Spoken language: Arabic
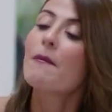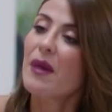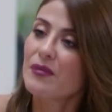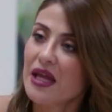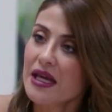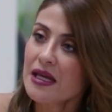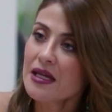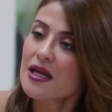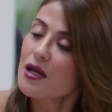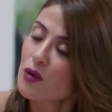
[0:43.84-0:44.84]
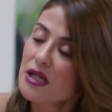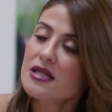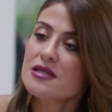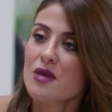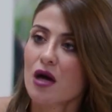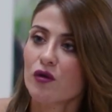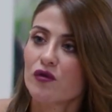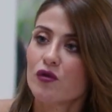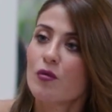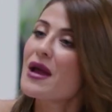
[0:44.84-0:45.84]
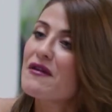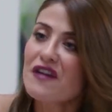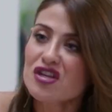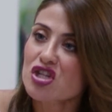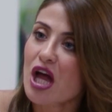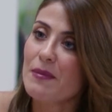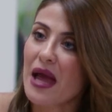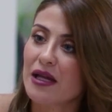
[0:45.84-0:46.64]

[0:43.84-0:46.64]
مبدئيا الولاد لازم يعرفوا ما ينفعش تخبي